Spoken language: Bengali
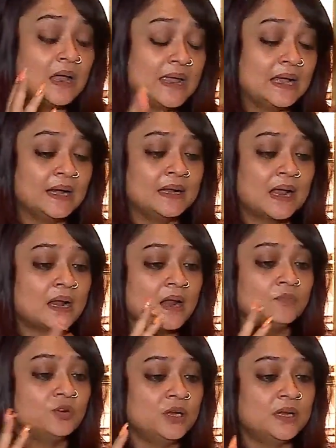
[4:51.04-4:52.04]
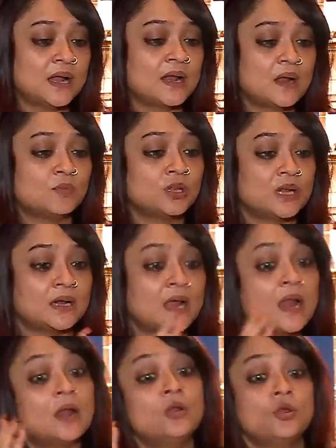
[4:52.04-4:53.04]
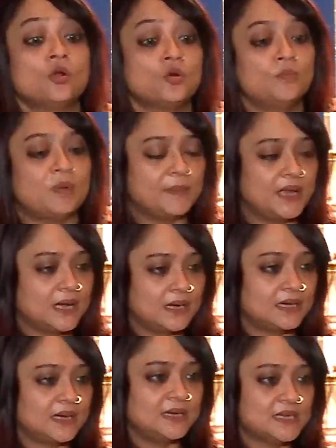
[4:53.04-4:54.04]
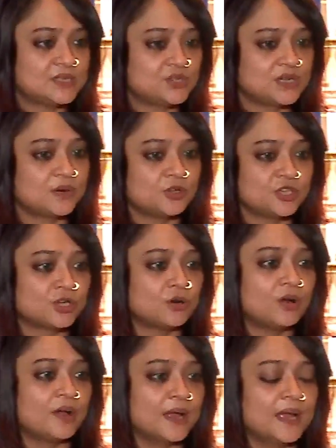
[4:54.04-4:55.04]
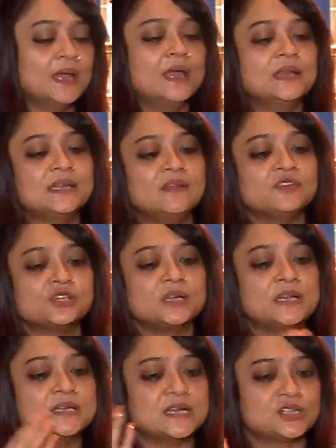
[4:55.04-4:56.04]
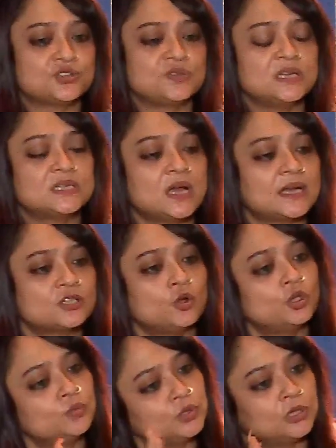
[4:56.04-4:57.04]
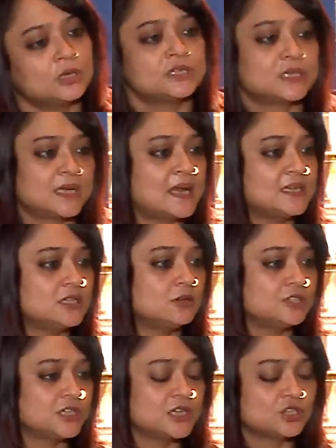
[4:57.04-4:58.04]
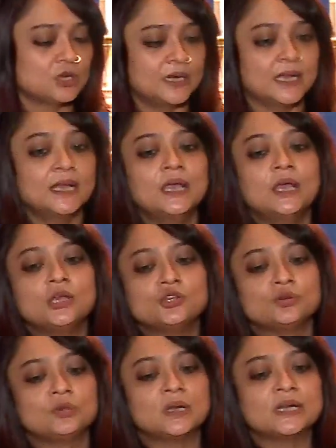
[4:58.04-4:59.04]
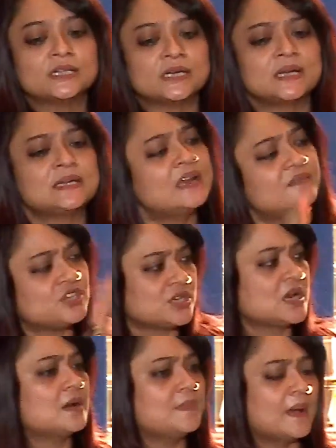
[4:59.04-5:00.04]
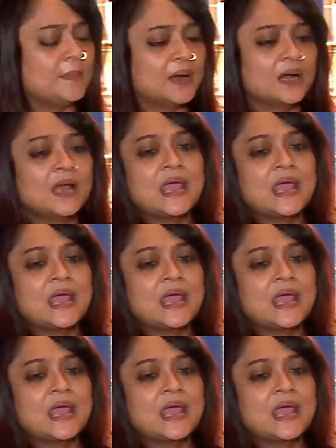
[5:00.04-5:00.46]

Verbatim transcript: এখানে নানান মুনির নানান মত নানান রকমভাবে এখানটা ইন্ডাস্ট্রিটাকে প্রজেক্ট করা হয় টেলিভিশন ইন্ডাস্ট্রিটা একটা অদ্ভুত লজিকে অ্যান্টি লজিকে চলে সুতরাং সেটা টেলিভিশনের ব্যাপার